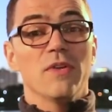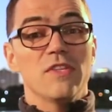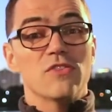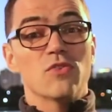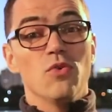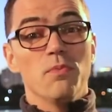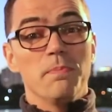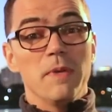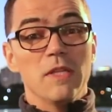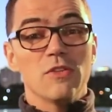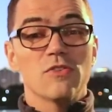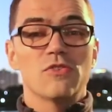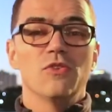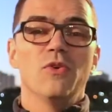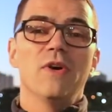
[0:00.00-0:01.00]

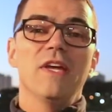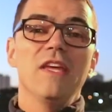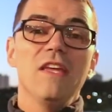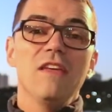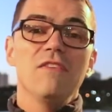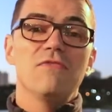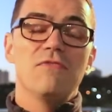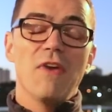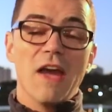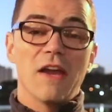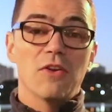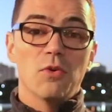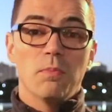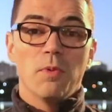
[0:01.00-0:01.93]
esculpidos no inverno.